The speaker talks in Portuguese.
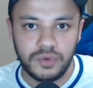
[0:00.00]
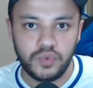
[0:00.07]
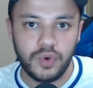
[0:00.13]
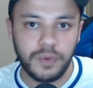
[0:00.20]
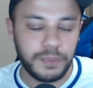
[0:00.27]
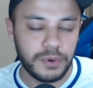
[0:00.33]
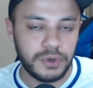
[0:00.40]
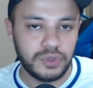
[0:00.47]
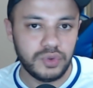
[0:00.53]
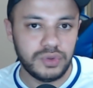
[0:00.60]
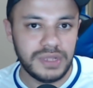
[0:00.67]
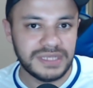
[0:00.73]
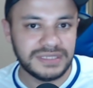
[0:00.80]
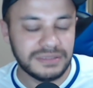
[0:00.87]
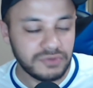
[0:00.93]
o
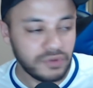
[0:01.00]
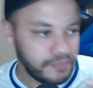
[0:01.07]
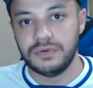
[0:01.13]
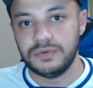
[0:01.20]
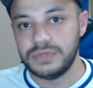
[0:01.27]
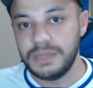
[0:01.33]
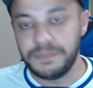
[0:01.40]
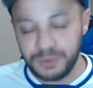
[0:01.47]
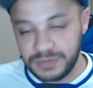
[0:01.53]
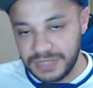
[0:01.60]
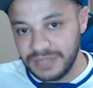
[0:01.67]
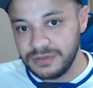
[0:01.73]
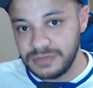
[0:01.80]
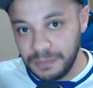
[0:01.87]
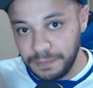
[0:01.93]
oportunista o
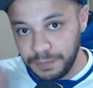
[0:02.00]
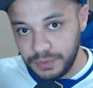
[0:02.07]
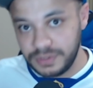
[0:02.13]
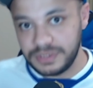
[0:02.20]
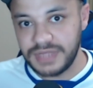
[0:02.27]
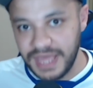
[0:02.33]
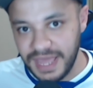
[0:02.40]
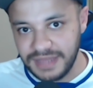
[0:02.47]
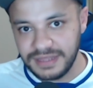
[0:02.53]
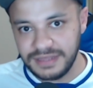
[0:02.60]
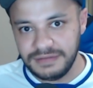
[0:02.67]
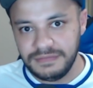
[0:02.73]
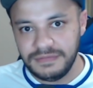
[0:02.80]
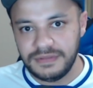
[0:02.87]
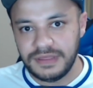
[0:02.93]
deputado Léo
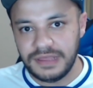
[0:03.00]
Portela,